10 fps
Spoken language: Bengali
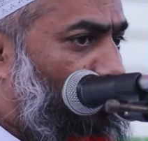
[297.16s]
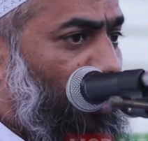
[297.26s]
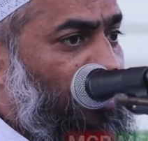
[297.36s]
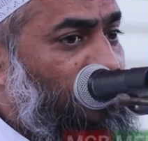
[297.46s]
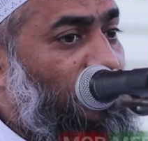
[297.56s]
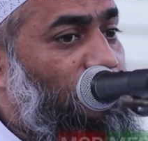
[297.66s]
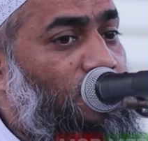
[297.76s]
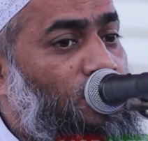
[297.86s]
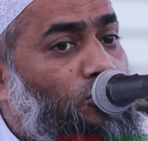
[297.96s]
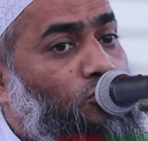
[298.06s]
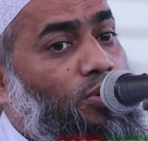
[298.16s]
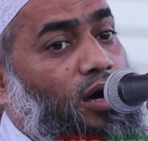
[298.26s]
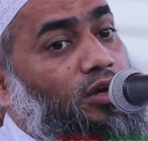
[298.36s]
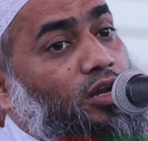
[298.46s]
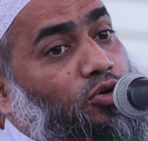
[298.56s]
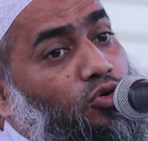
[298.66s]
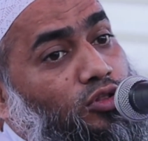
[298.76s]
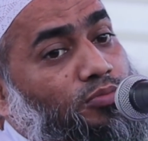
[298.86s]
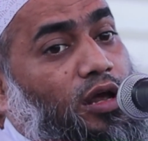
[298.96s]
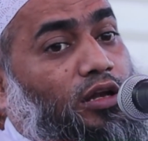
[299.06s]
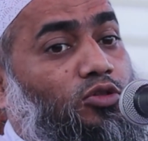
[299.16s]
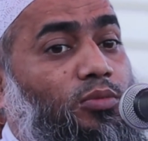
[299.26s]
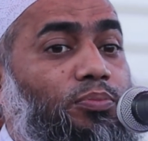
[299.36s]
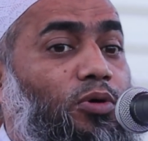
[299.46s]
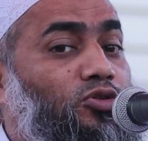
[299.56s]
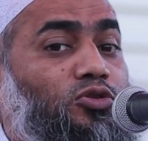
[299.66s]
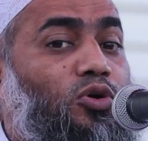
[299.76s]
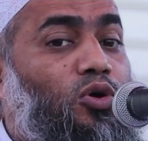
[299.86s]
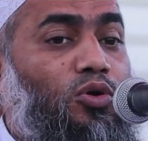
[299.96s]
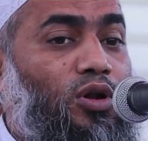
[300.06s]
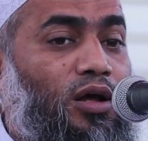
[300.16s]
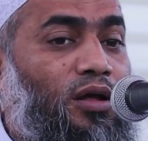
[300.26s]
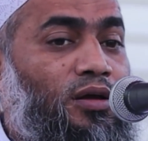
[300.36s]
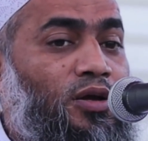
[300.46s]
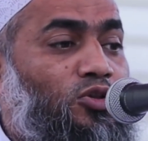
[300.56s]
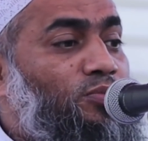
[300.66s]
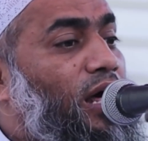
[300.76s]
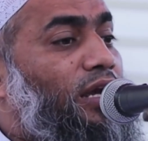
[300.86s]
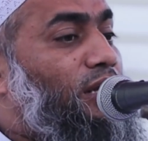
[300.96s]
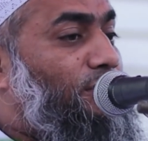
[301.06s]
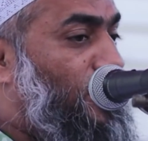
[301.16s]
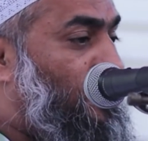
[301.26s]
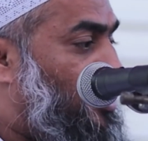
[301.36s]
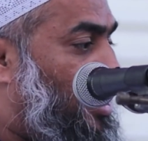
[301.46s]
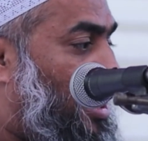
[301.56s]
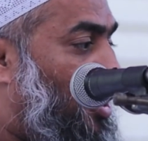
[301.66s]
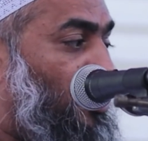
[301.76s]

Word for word: তো বলেন যে তোমার নিখুঁত মেয়েটা তোমার পছন্দ হলো না তুমি আরেকটা বিয়ে করতে গেলা